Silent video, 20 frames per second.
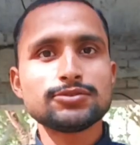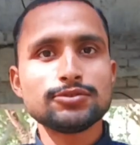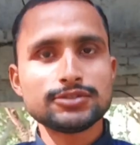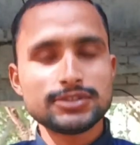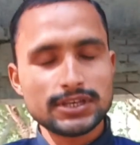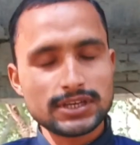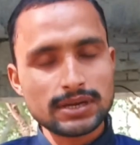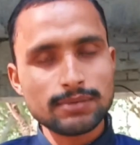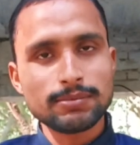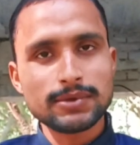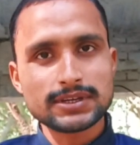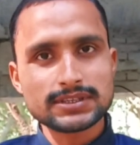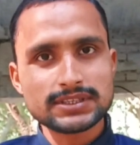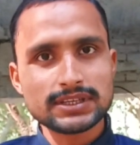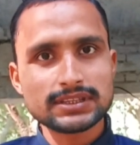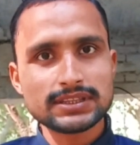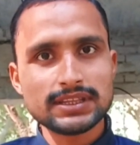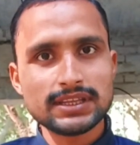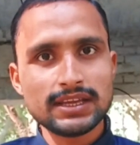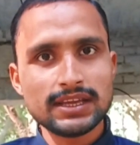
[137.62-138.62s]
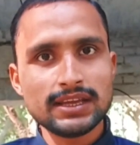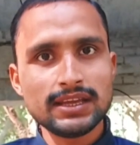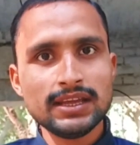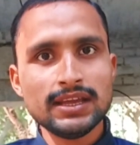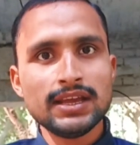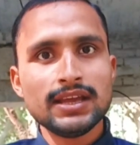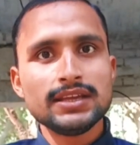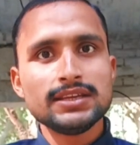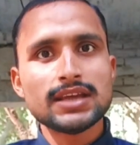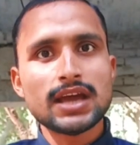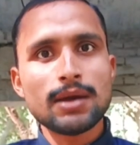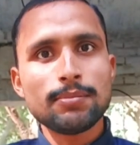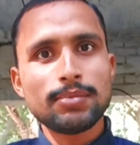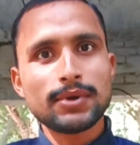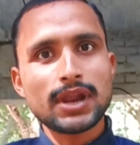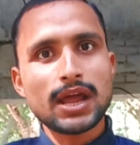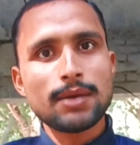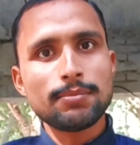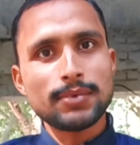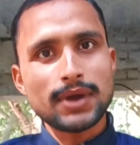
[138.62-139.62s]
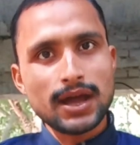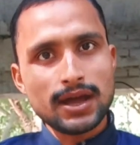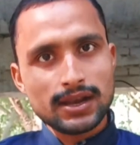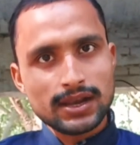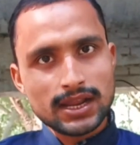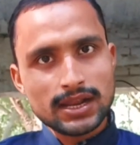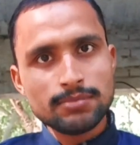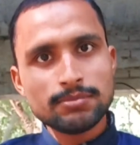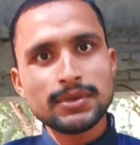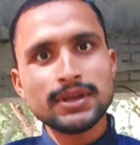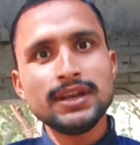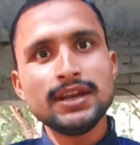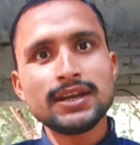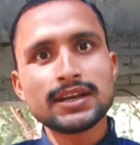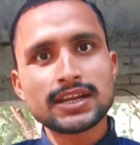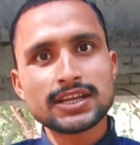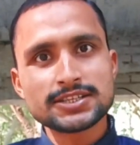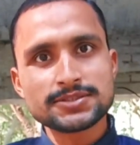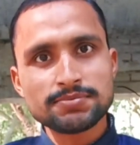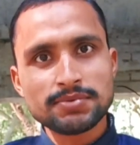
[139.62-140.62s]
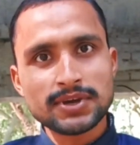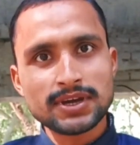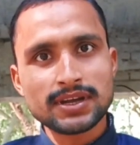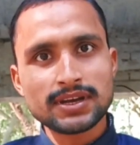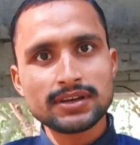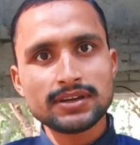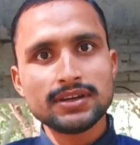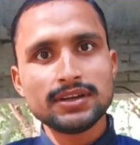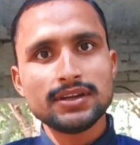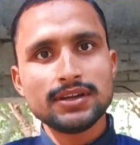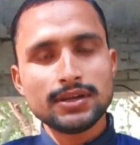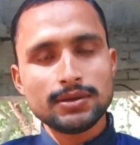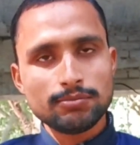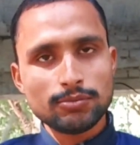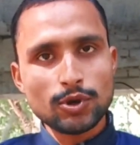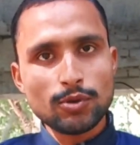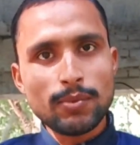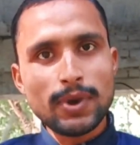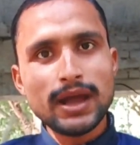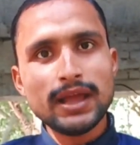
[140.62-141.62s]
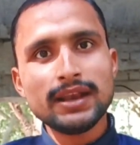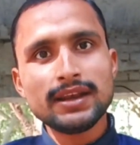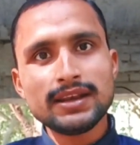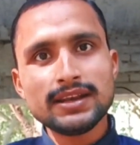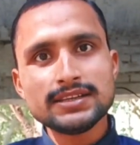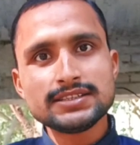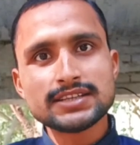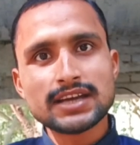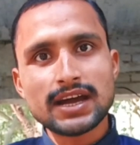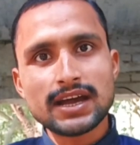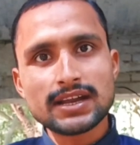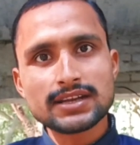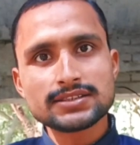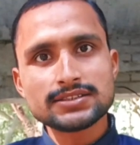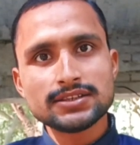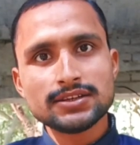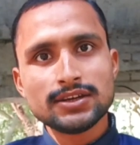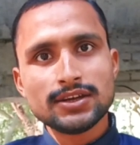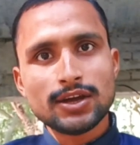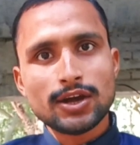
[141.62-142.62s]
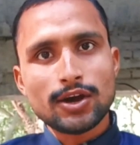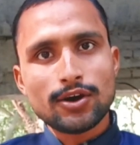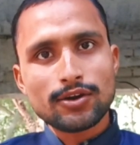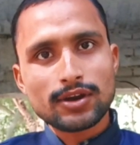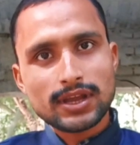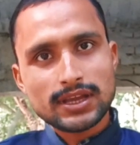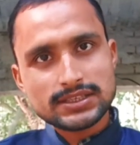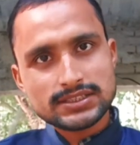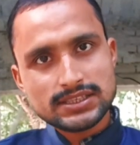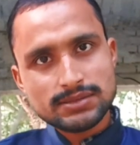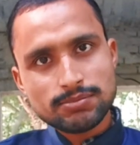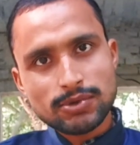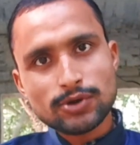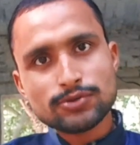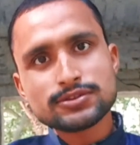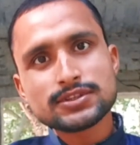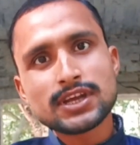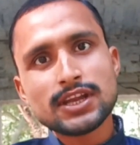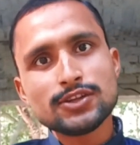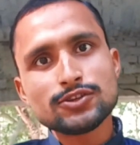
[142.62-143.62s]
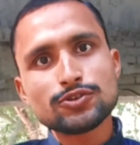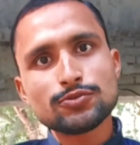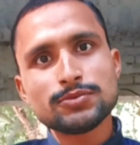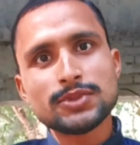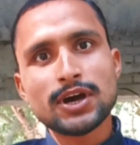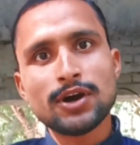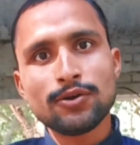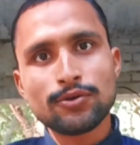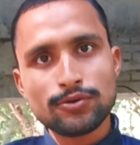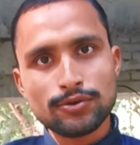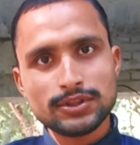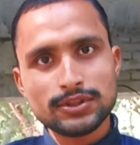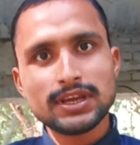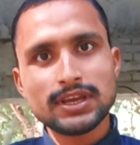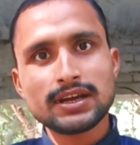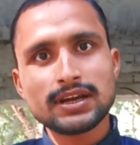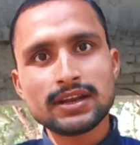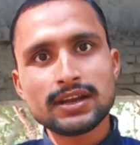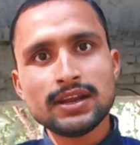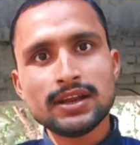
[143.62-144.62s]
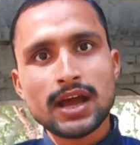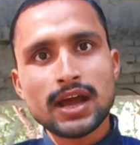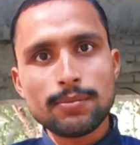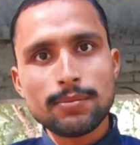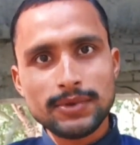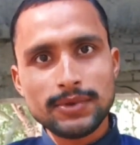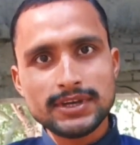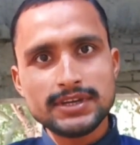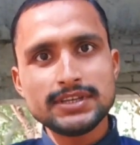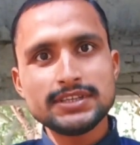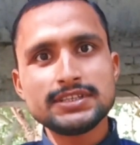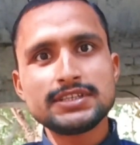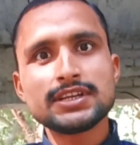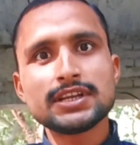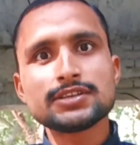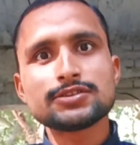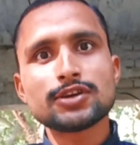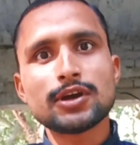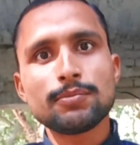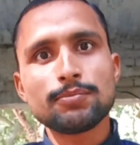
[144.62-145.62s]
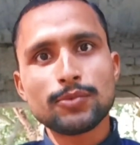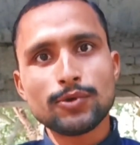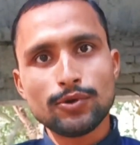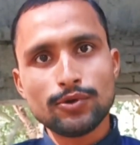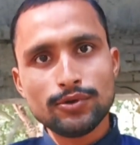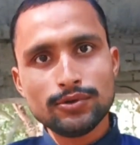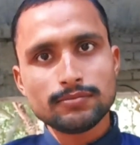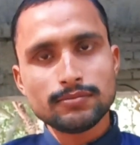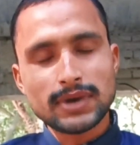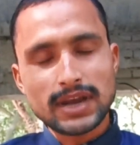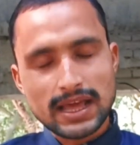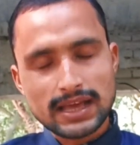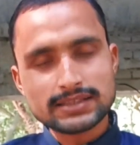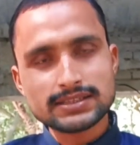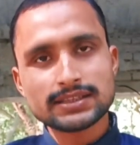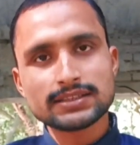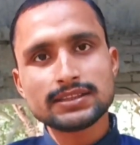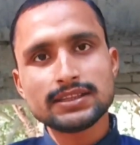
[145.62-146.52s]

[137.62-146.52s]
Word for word: भी इसको सेटअप कर सकते हैं यहाँ पर आप ऑनलाइन मनी ट्रांसफ़र मोबाइल रिचार्ज और ऐसी बहुत सारी सुविधाओं को देकर अपनी डिजिटल शॉप को बढ़ा